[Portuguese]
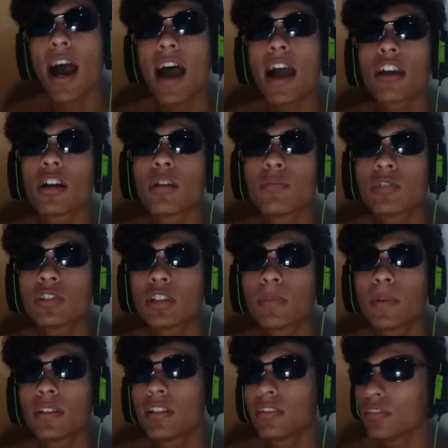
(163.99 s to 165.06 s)
Ai, ah, como vocês
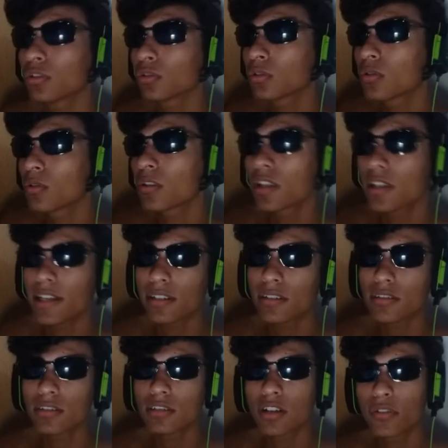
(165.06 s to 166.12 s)
podem ver, eu tô com
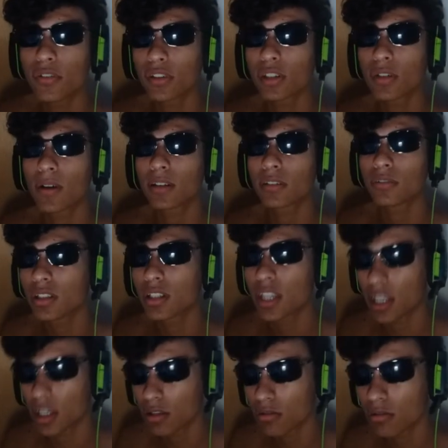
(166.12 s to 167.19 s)
594
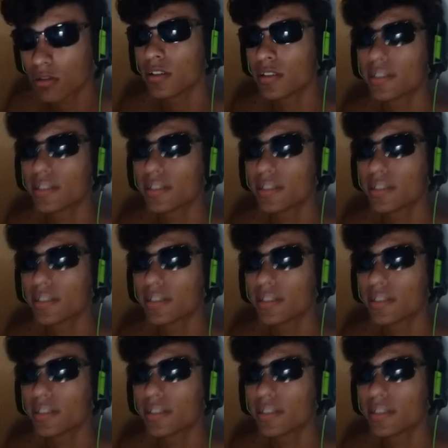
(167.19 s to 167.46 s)
queijos.